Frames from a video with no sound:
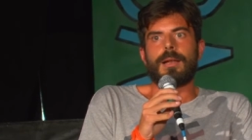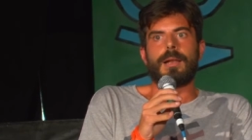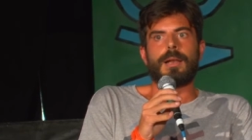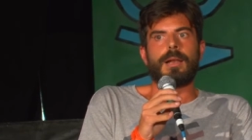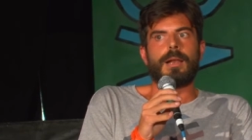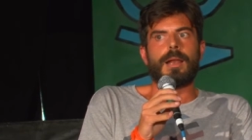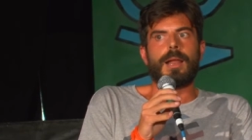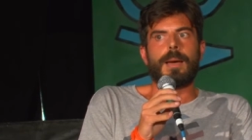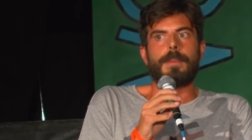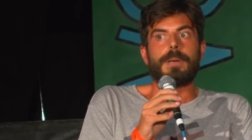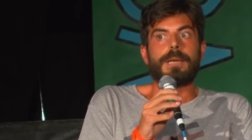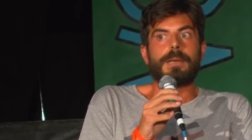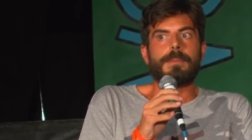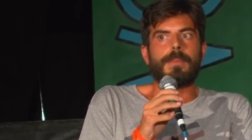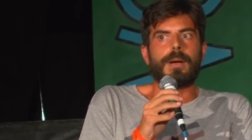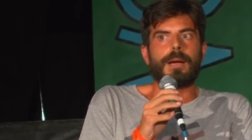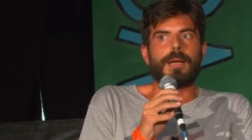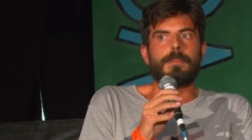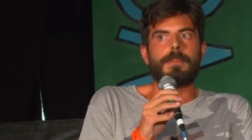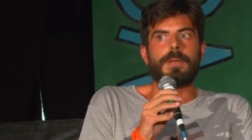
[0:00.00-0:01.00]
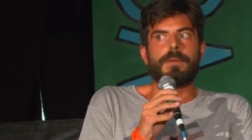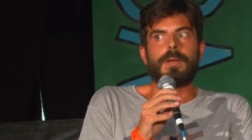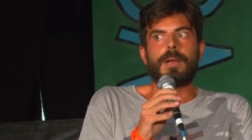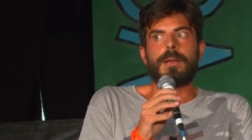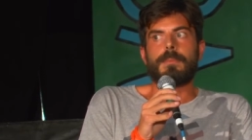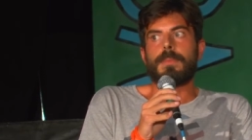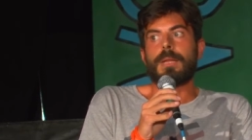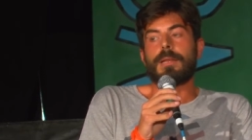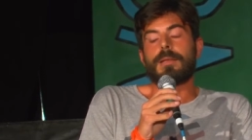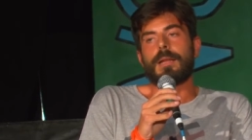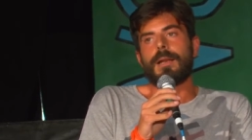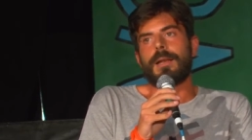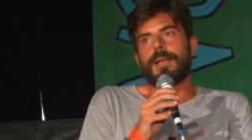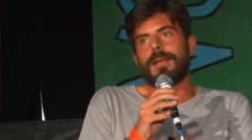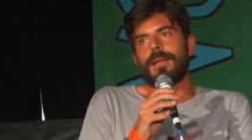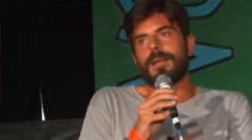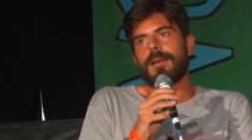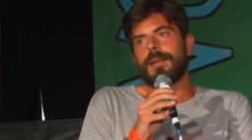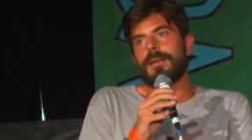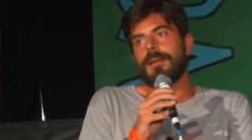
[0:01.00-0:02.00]
La prima che mi viene in mente
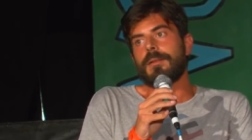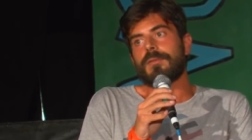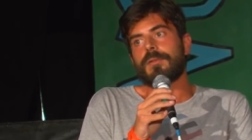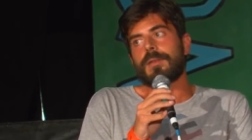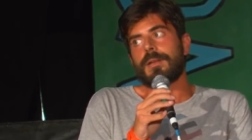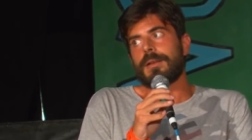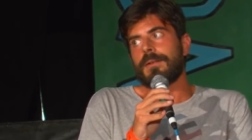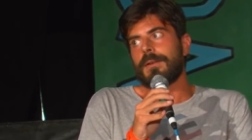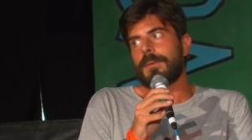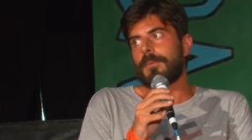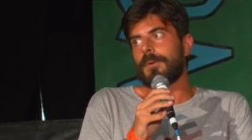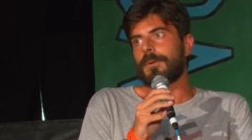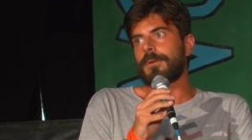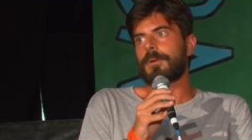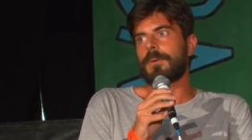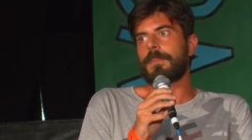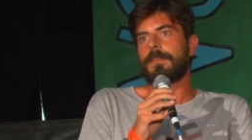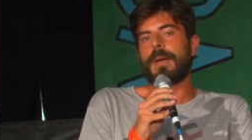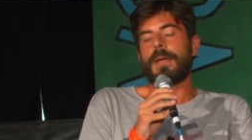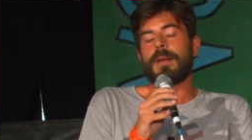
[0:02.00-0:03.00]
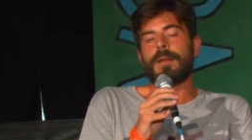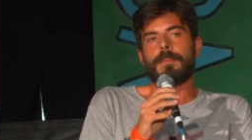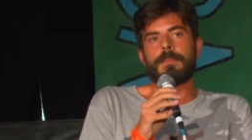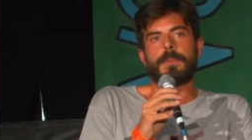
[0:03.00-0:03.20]
le, le descrive molto bene,